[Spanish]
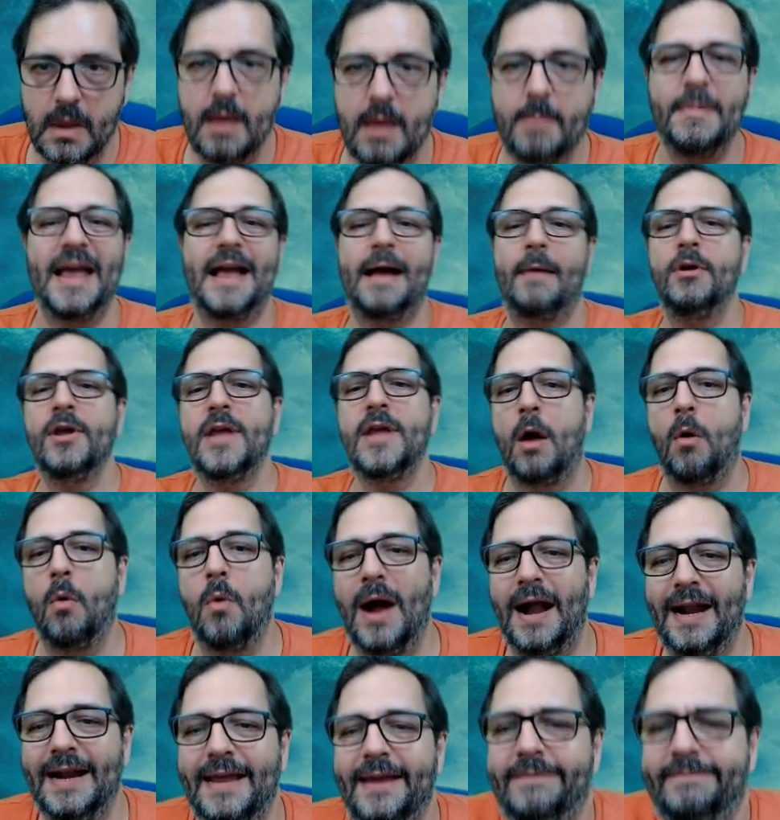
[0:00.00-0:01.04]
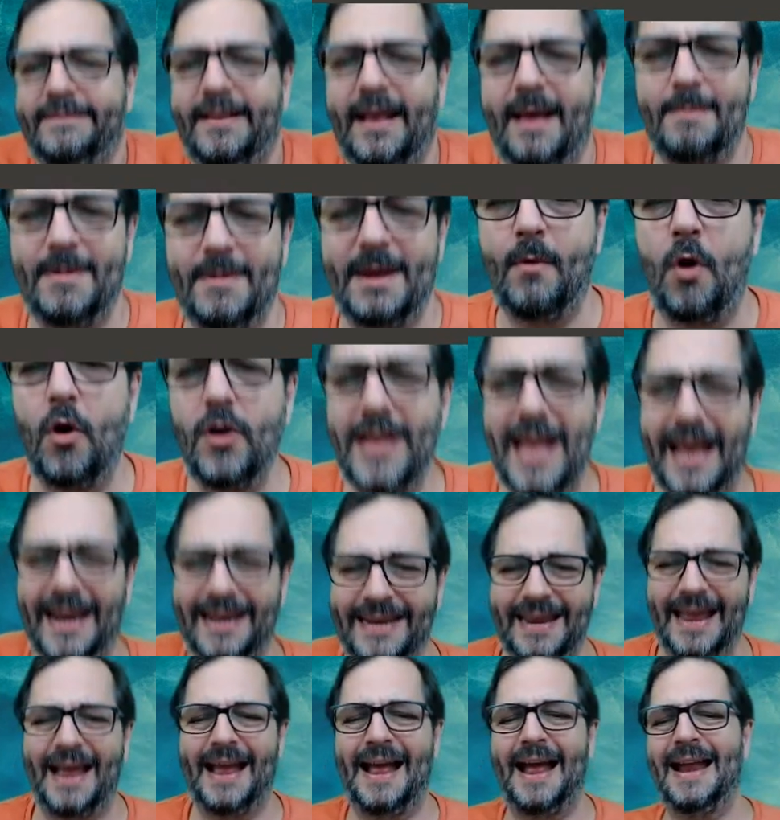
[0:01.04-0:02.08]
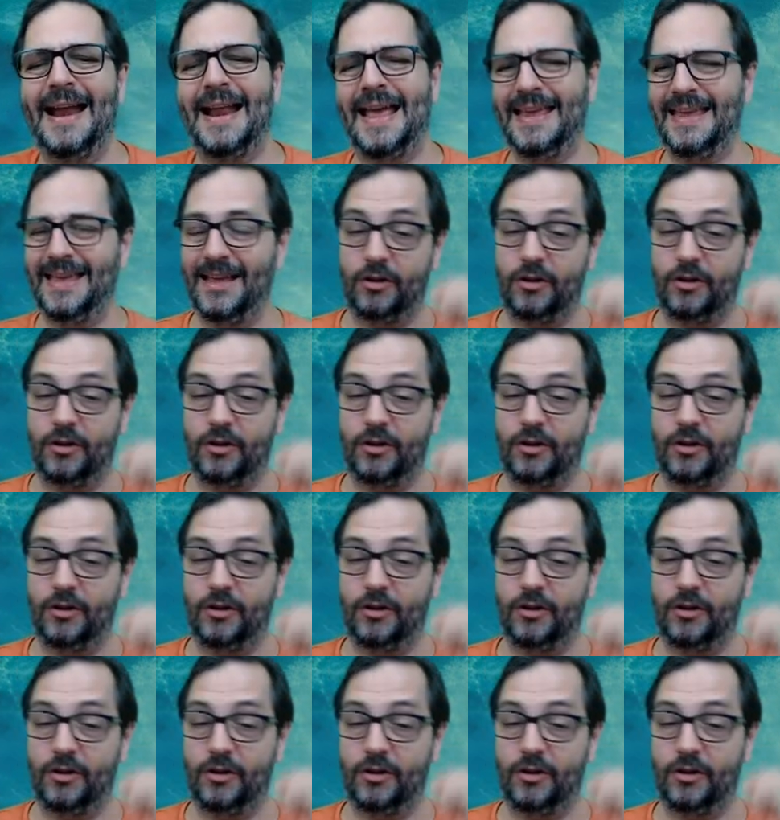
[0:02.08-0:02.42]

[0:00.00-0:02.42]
Venga, voy a jugar esta, me voy a arriesgar ahí,